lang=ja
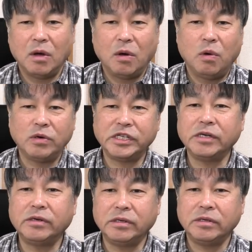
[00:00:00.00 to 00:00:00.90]

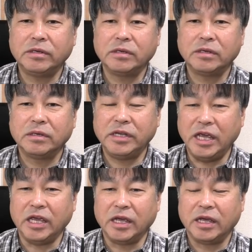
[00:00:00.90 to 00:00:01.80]
ホーシング
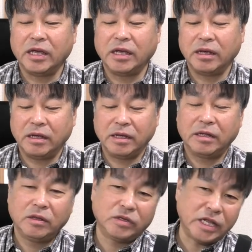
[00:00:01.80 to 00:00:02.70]
に
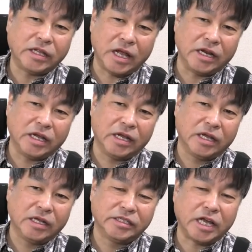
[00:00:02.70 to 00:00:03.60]
のセンターに
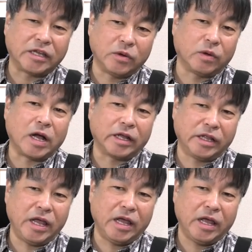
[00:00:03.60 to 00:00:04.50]
ジャッキをかけ
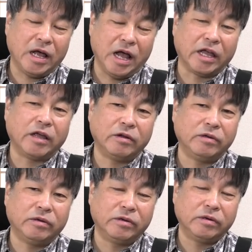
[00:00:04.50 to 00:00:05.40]
てあげ
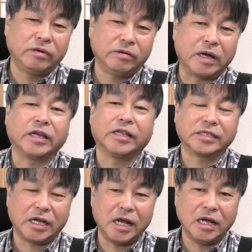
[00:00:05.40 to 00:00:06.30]
るわけです
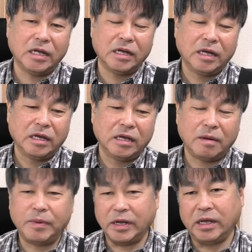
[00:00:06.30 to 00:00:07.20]
からやっ
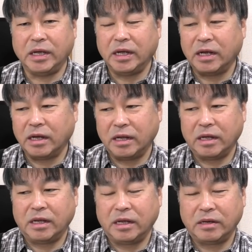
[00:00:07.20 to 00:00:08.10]
ぱり
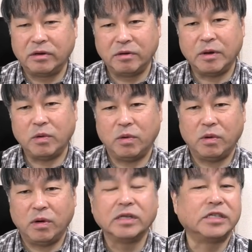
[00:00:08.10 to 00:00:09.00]
車の
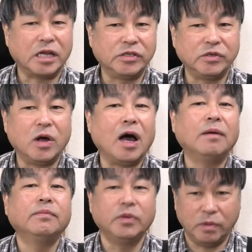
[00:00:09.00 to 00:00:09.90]
車重の
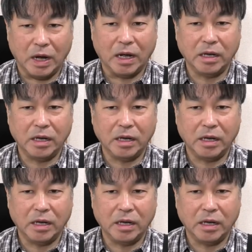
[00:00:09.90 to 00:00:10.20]
半分は